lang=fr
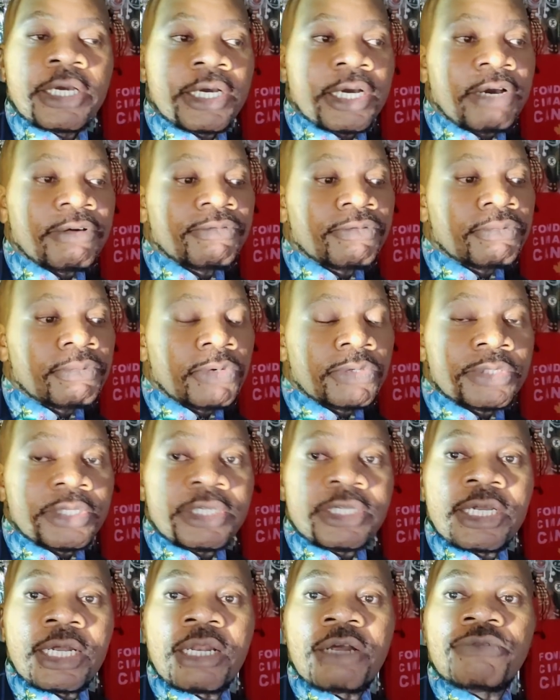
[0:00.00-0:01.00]
Quand vous
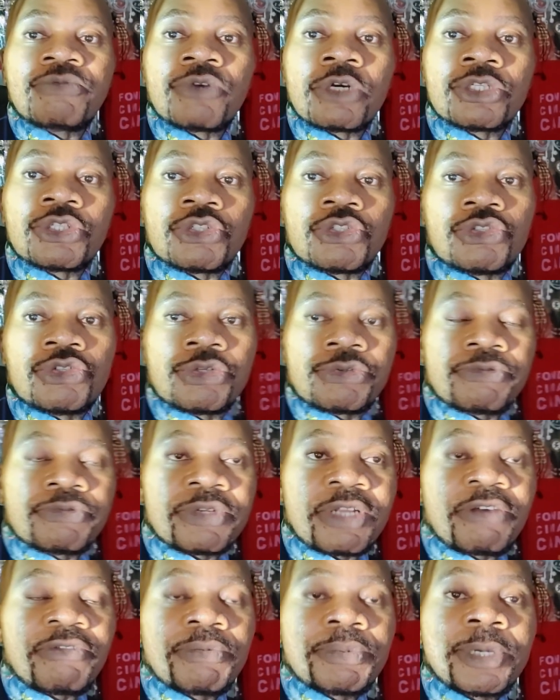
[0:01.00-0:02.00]
montez dans la voiture, vous
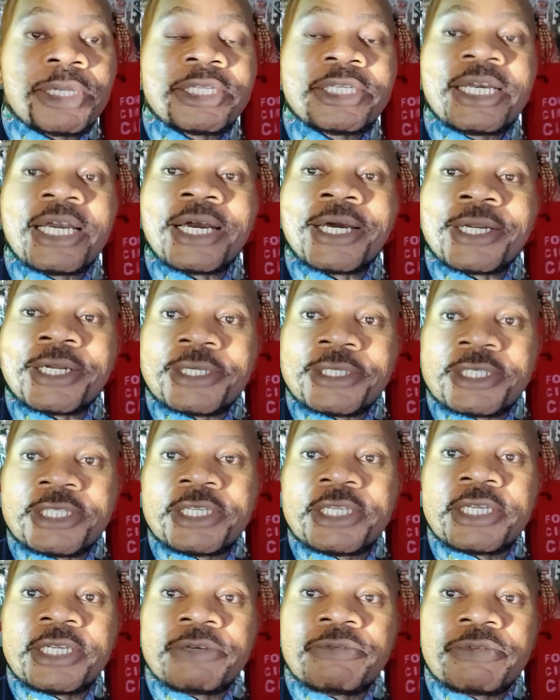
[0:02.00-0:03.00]
n'avez pas de
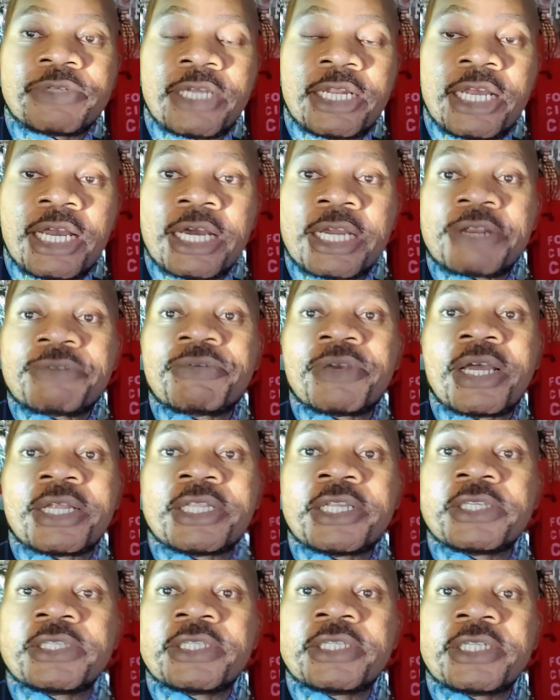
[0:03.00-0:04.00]
garantie que vous allez arriver à
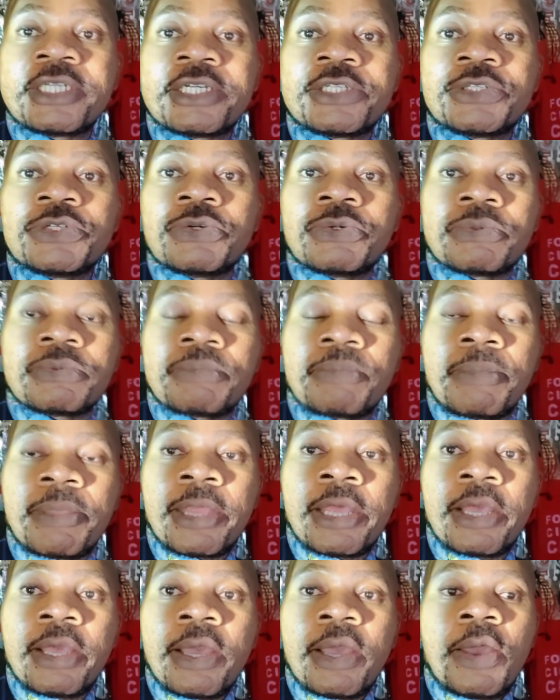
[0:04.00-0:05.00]
destination.
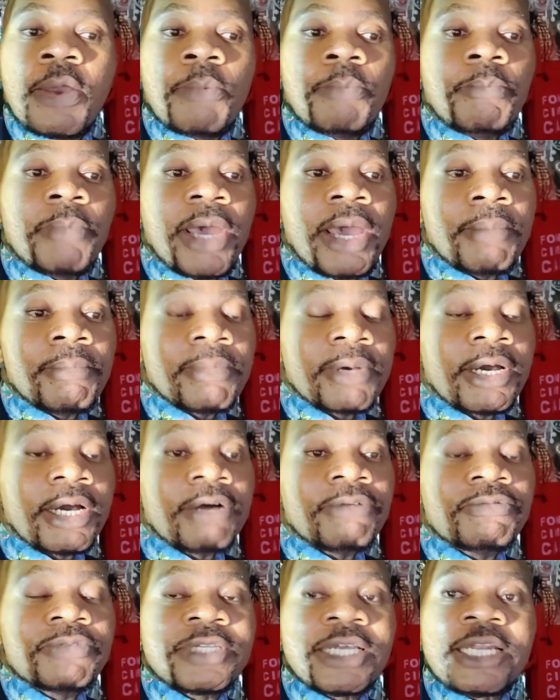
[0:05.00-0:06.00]
Même
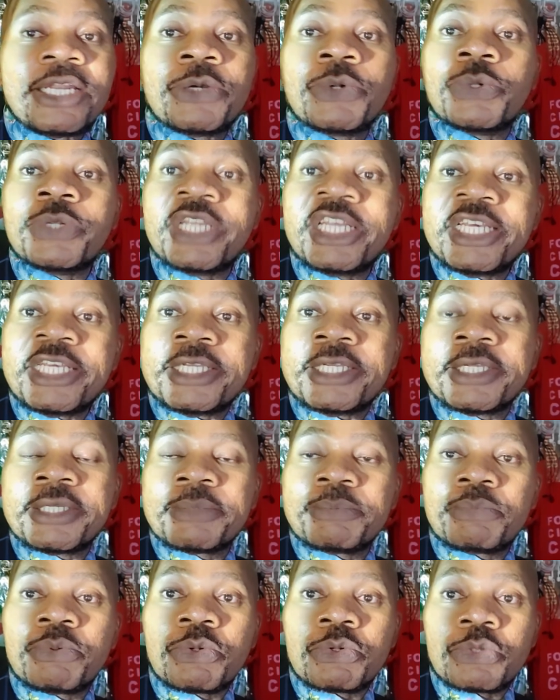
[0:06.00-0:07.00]
quand vous allez au lit
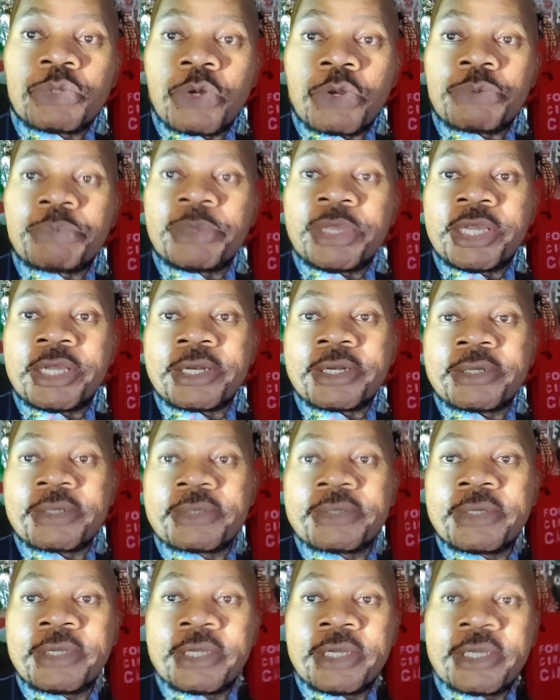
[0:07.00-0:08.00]
pour dormir,
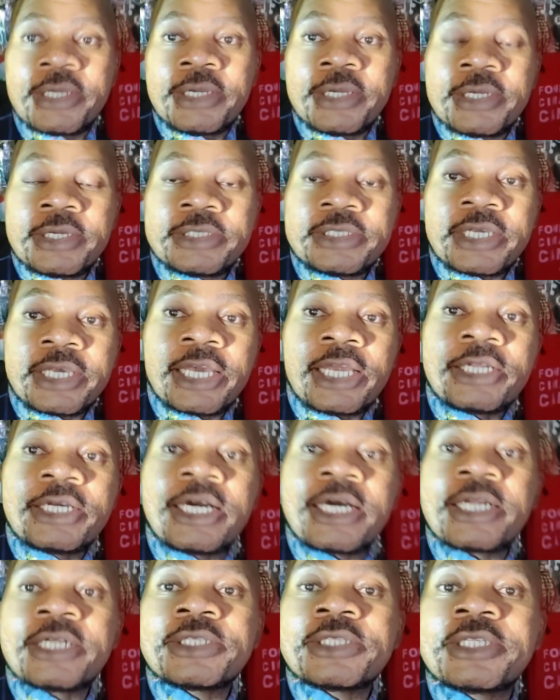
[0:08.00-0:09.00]
c'est quelle
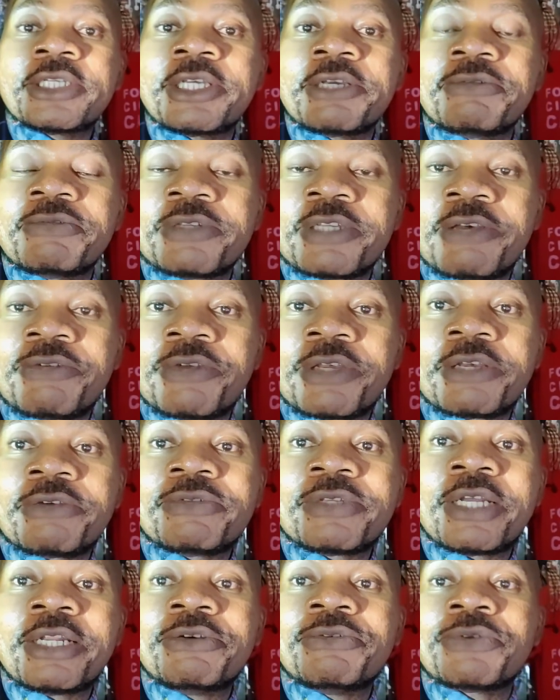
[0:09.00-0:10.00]
garantie que vous avez que
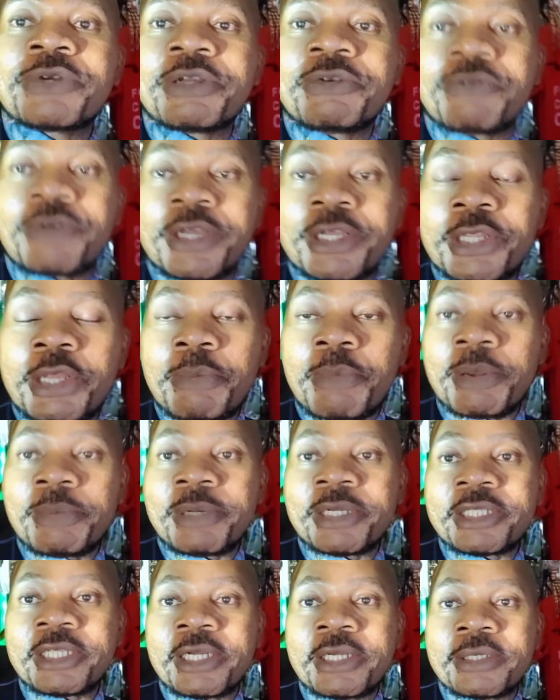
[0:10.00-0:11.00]
vous allez vous réveiller demain
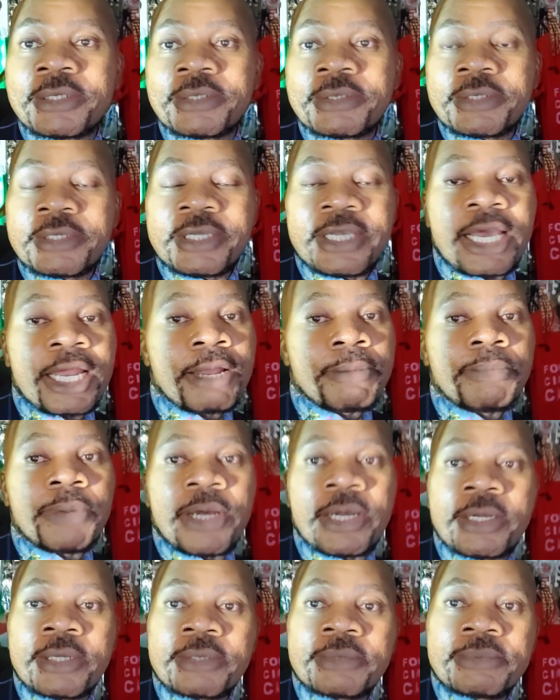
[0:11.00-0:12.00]
matin Il n'y en a
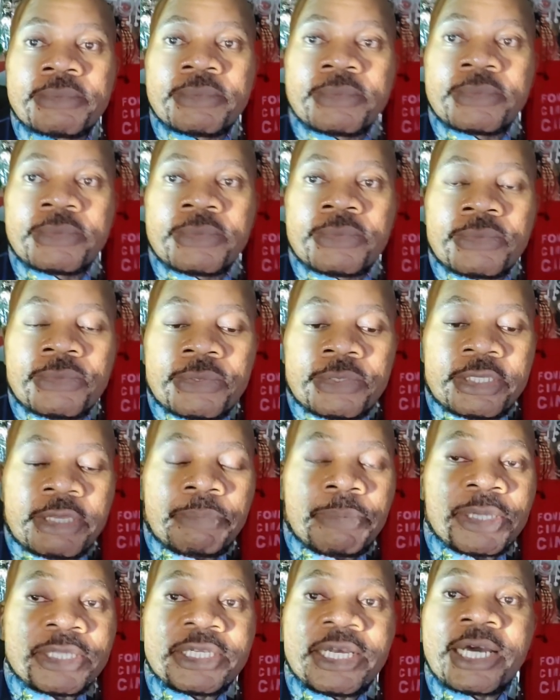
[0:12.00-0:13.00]
pas. Il n'y a
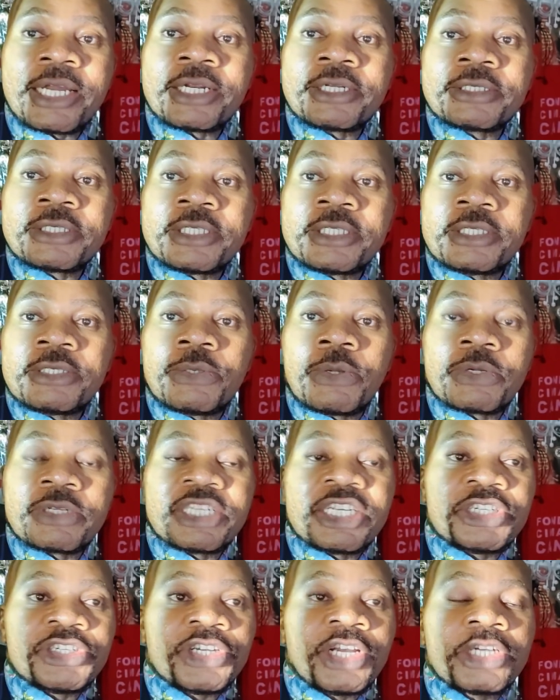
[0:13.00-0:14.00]
pas de garantie, donc
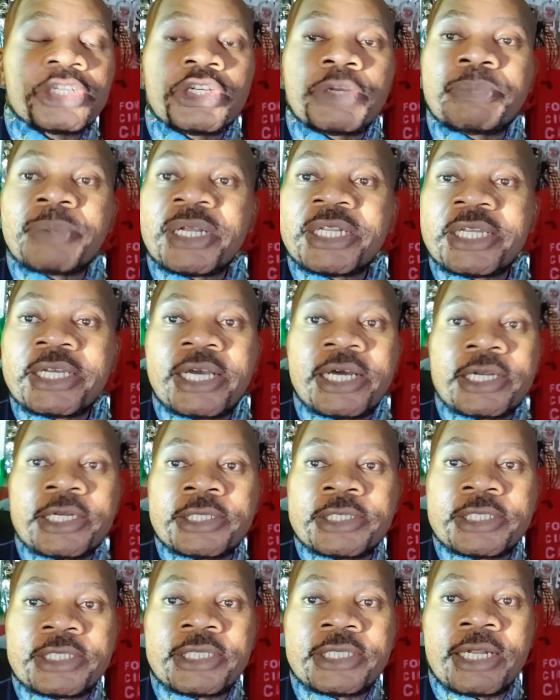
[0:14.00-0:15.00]
ne cherchez pas de
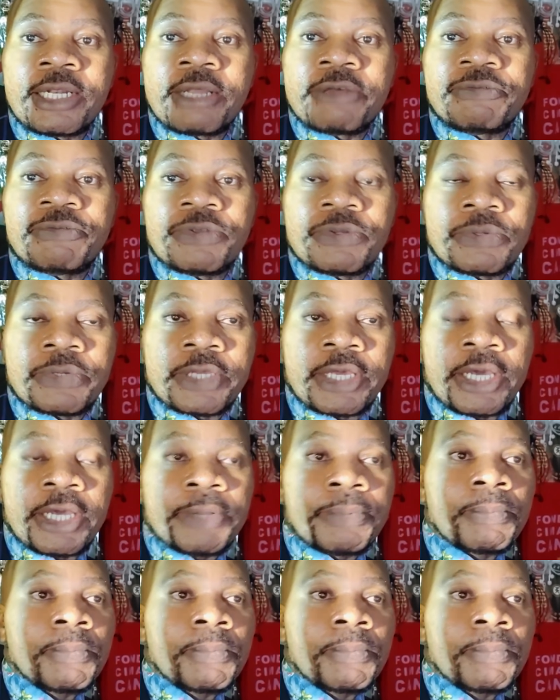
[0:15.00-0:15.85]
garantie dans la vie, ok